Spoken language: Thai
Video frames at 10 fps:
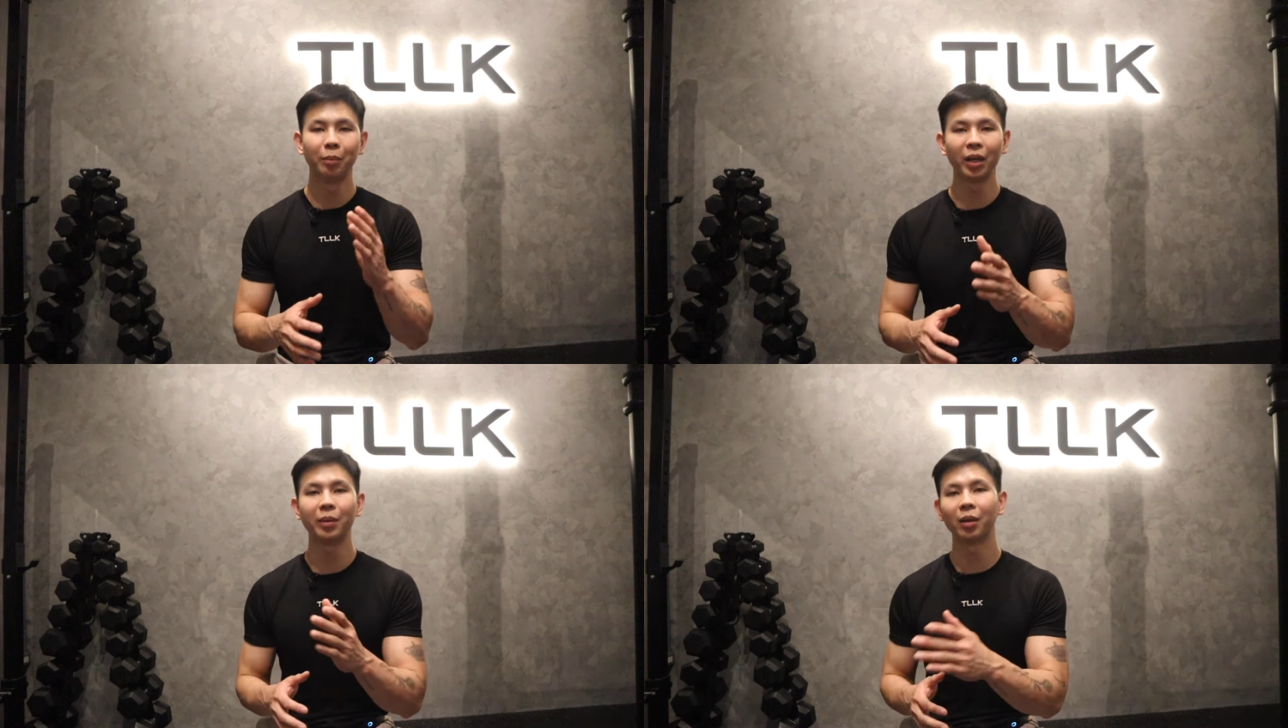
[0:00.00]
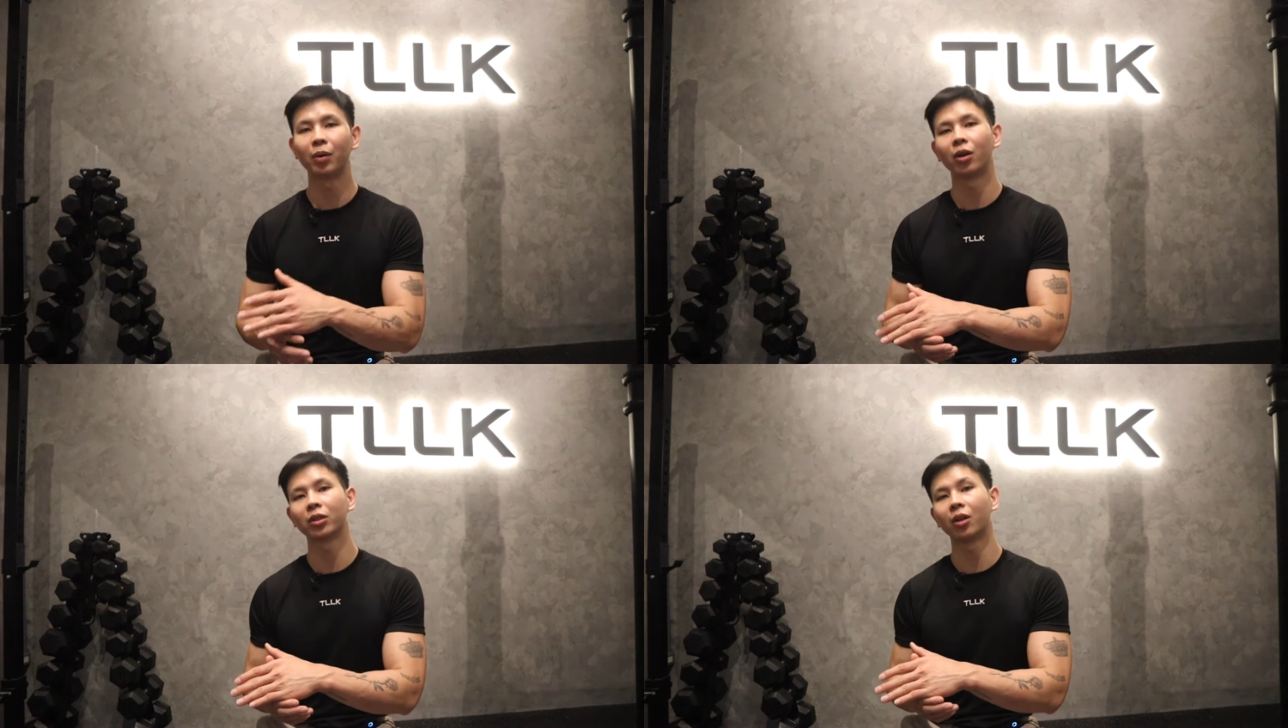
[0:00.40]
ไม่เพียง
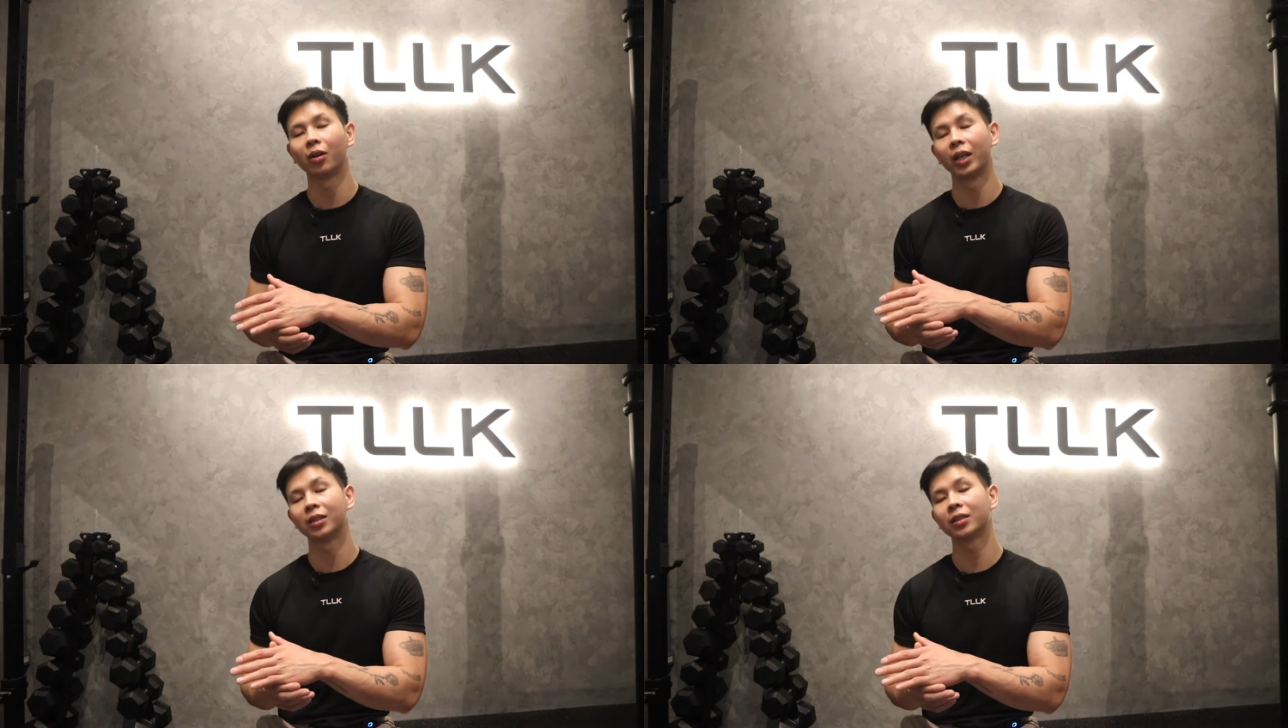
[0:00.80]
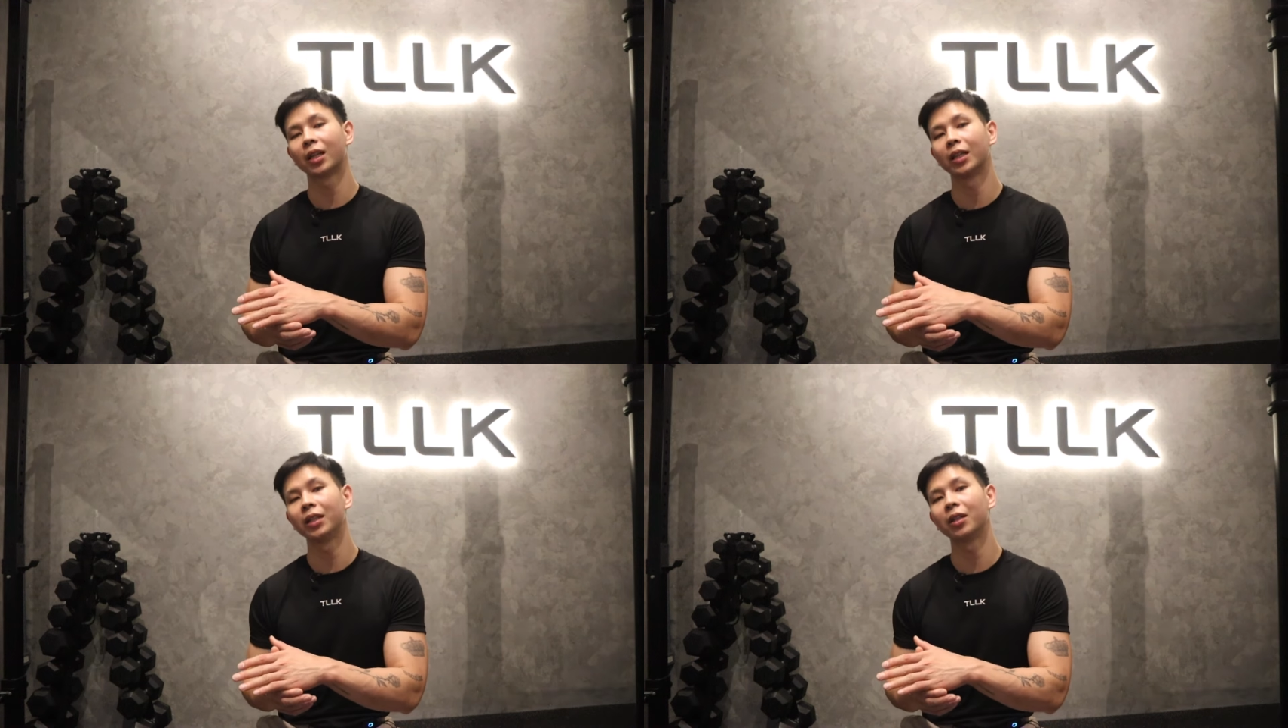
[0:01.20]
พอต่อเอซอร์
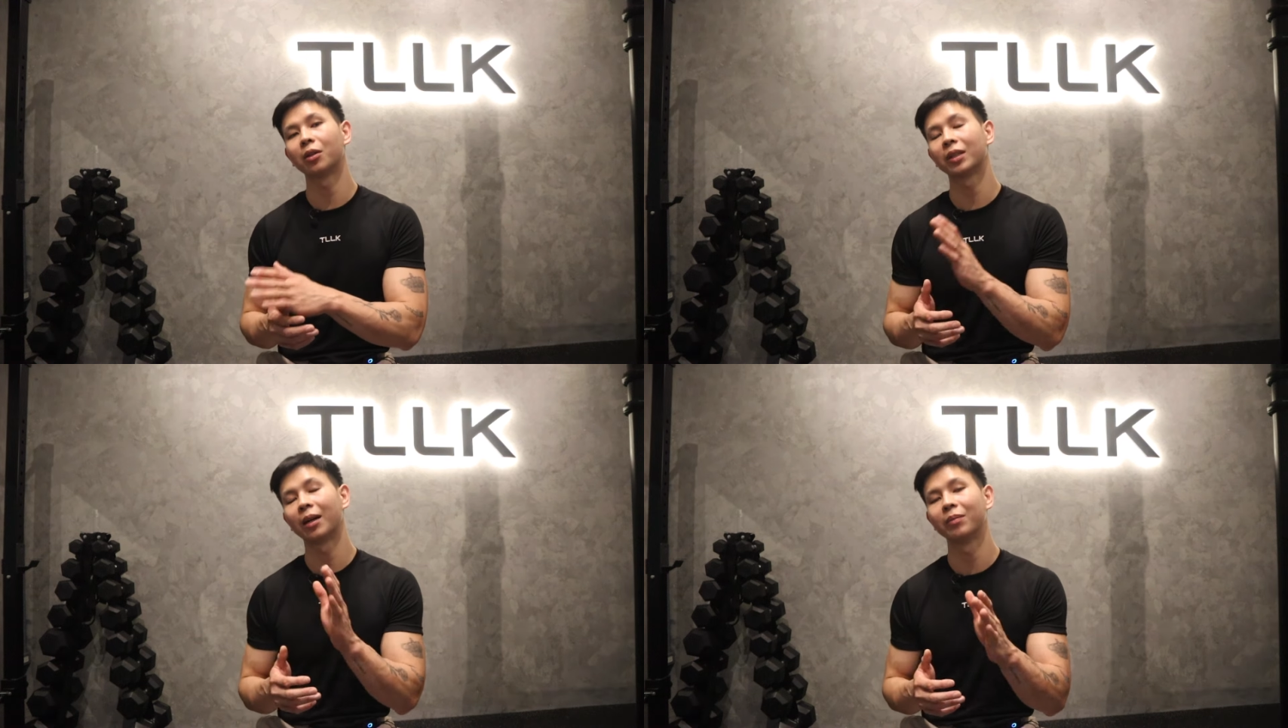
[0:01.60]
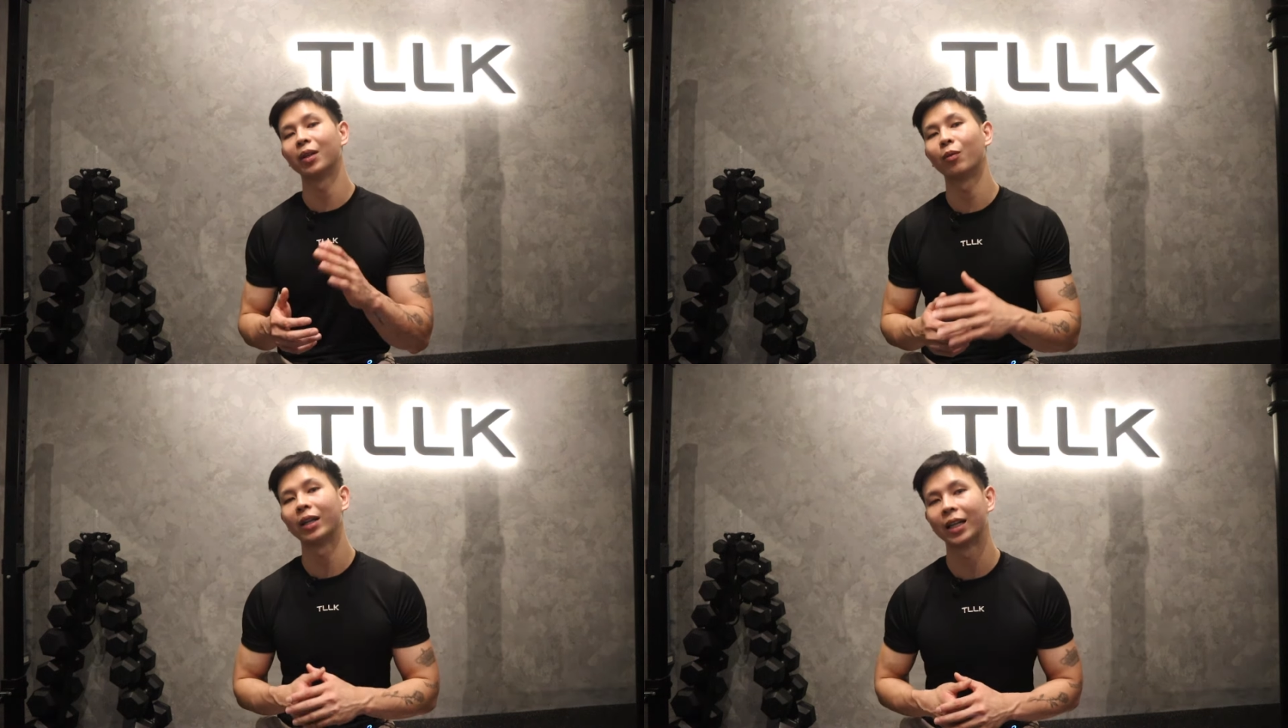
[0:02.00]
ไซส์ที่เราทำ
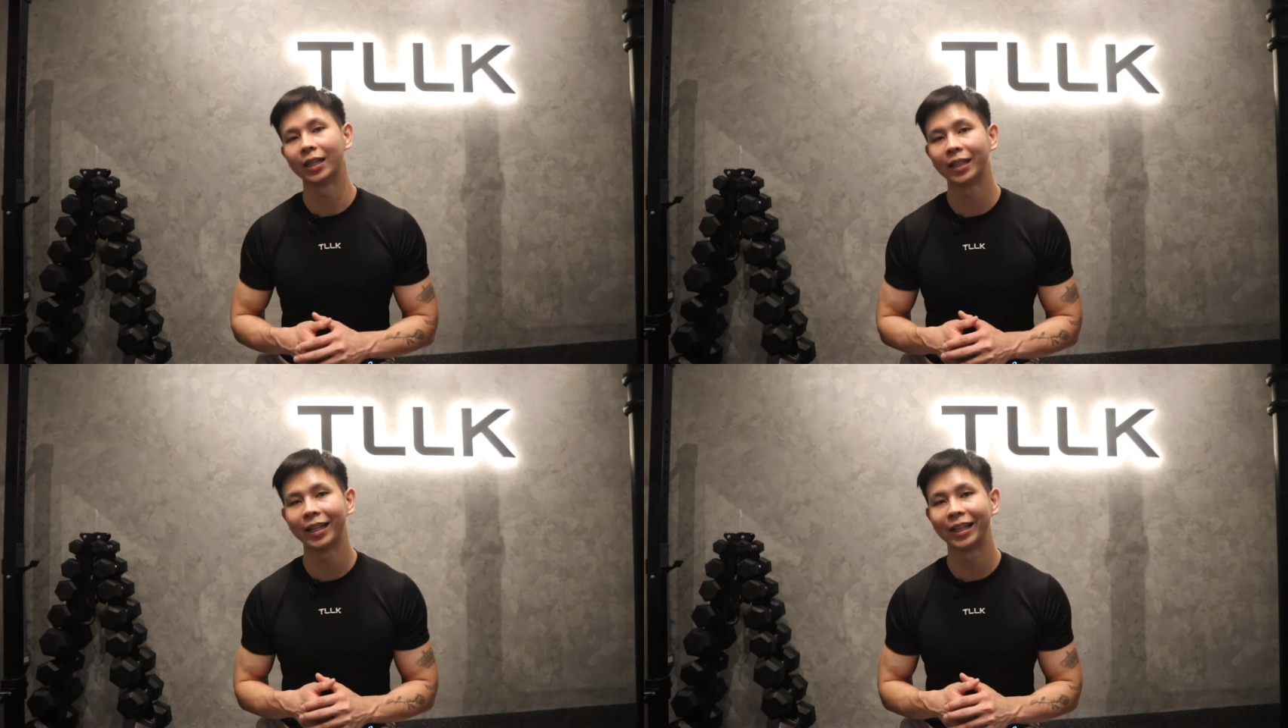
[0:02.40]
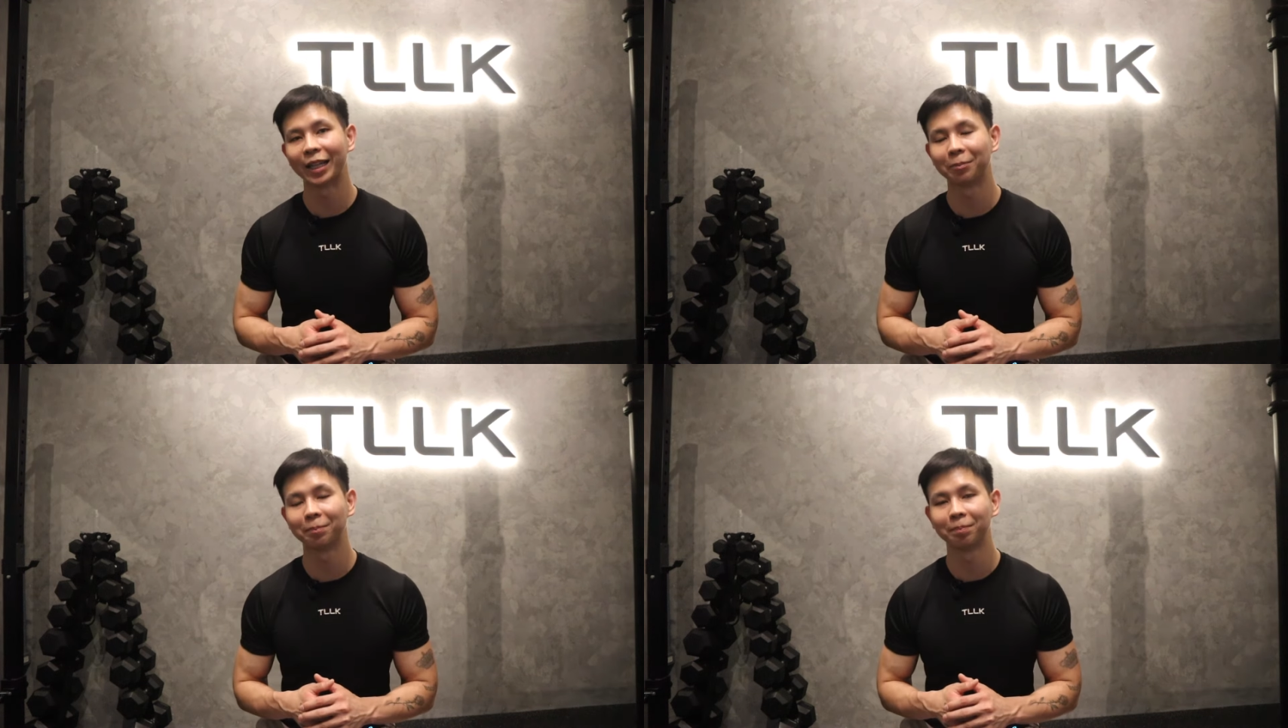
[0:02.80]
ในวันนั้นนั่นเองครับ